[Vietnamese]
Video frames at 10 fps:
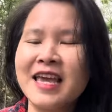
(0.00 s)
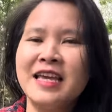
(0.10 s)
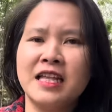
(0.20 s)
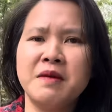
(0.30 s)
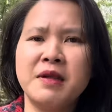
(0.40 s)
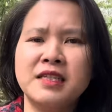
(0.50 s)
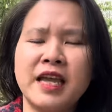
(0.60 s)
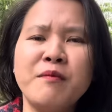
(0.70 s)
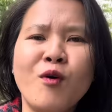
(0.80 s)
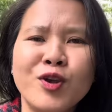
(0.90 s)
thì mình sẽ
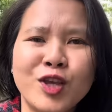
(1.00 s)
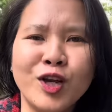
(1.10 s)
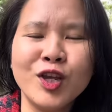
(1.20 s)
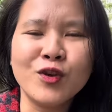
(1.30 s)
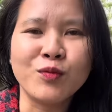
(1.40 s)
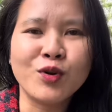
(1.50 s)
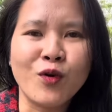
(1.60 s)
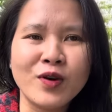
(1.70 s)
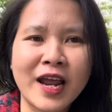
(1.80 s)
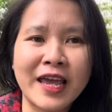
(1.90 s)
mua những cái dụng cụ
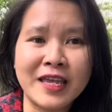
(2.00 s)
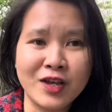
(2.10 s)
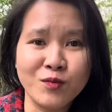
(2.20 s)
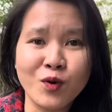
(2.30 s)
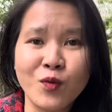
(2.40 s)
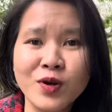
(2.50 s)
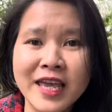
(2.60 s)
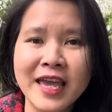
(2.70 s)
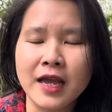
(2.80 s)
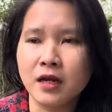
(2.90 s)
này dụng cụ
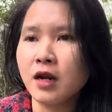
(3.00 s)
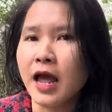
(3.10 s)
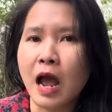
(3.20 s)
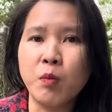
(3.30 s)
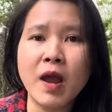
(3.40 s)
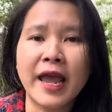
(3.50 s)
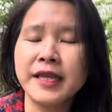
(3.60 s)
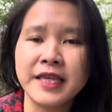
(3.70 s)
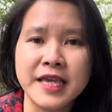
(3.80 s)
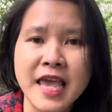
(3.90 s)
kia đó là không có ai
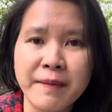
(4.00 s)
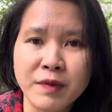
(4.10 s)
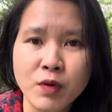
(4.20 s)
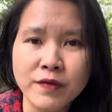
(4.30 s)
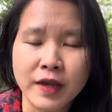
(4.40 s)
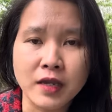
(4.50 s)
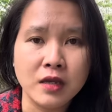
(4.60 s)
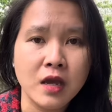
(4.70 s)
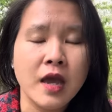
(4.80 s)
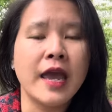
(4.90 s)
chỉ em nha quý vị
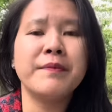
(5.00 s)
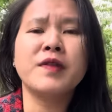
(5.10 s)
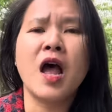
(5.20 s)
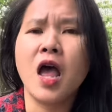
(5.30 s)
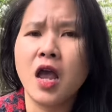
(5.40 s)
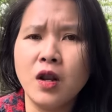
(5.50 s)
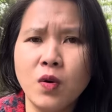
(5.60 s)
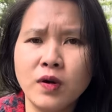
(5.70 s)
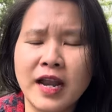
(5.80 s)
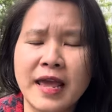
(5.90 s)
em thề
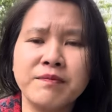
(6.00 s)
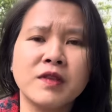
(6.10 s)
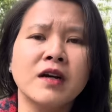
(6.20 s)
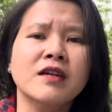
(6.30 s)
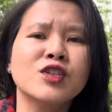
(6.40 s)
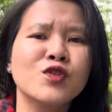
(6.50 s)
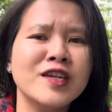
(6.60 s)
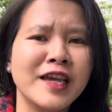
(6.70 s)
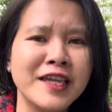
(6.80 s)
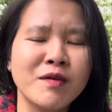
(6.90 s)
luôn là em tự suy
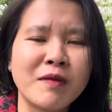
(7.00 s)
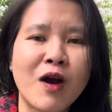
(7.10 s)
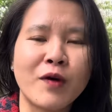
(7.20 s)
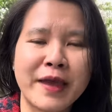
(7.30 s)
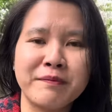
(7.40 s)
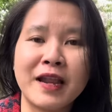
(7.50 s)
nghĩ trong đầu em là